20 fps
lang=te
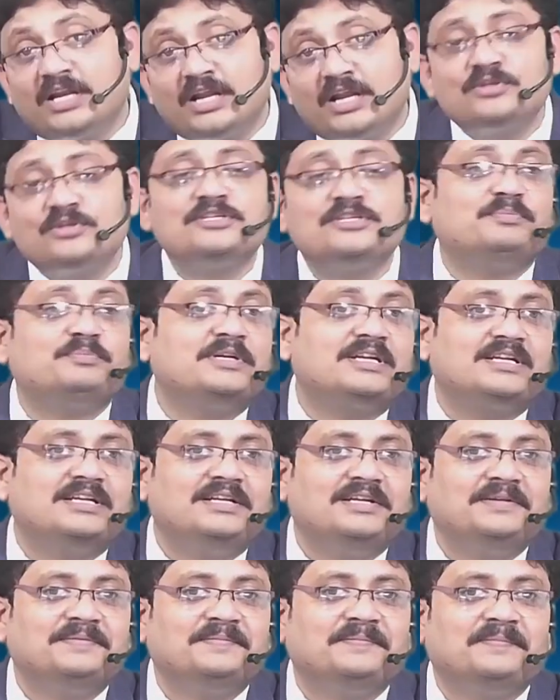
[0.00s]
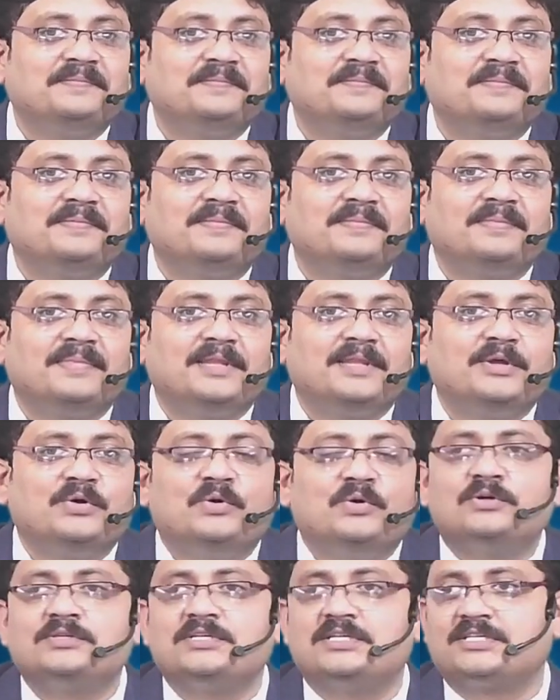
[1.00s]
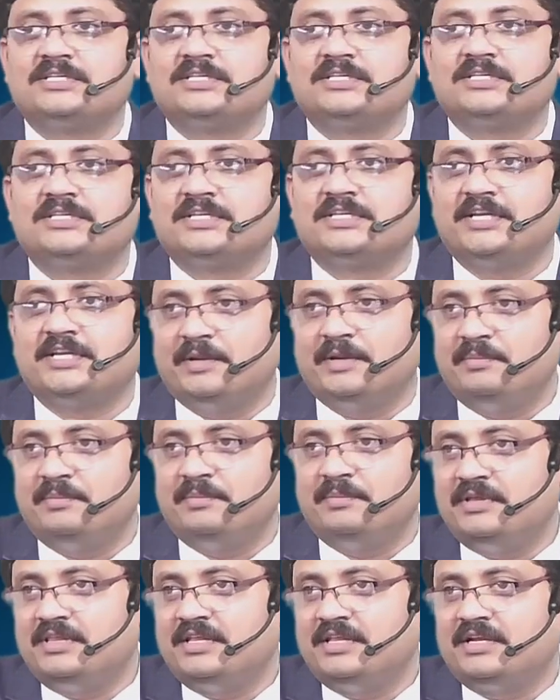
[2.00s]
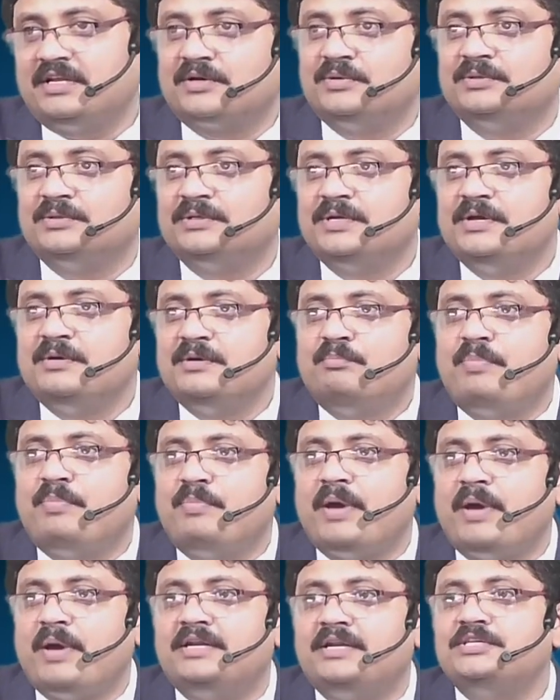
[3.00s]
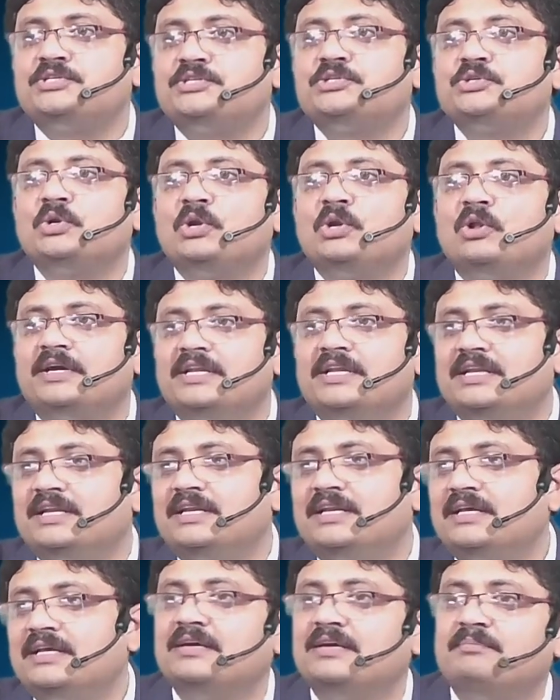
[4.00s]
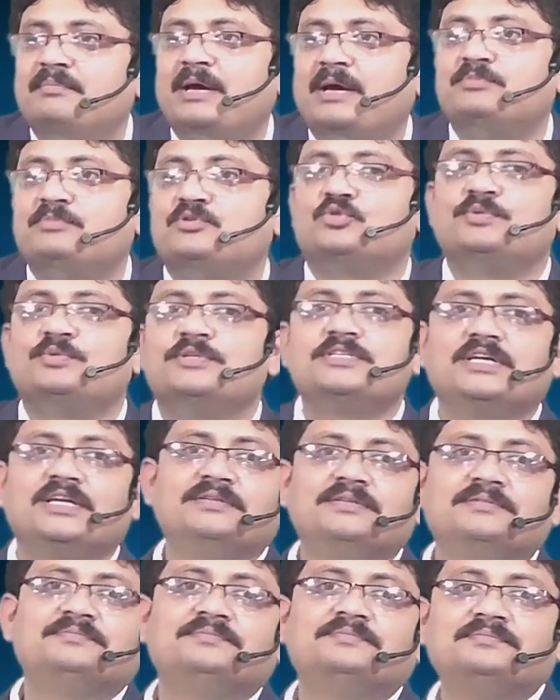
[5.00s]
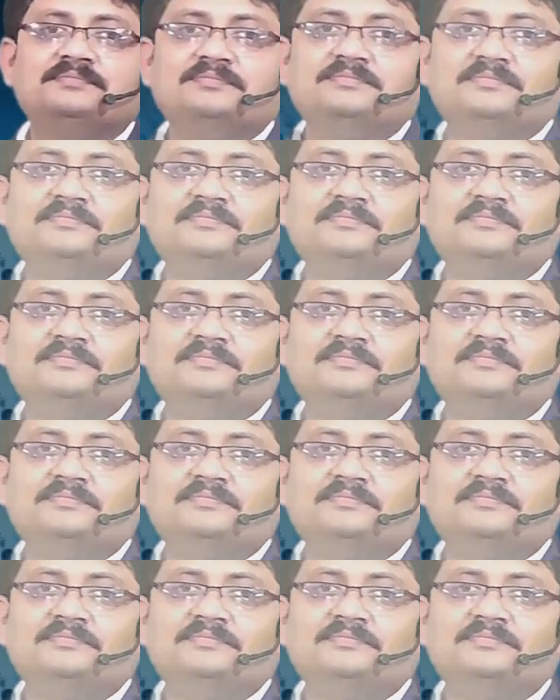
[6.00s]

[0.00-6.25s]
అది కూడా ఎలానో చెప్పమంటారా ఒకసారి స్క్రీన్ మీద నాకు ప్యారిస్ టు లాయిన్ మ్యాప్ చూపించాలి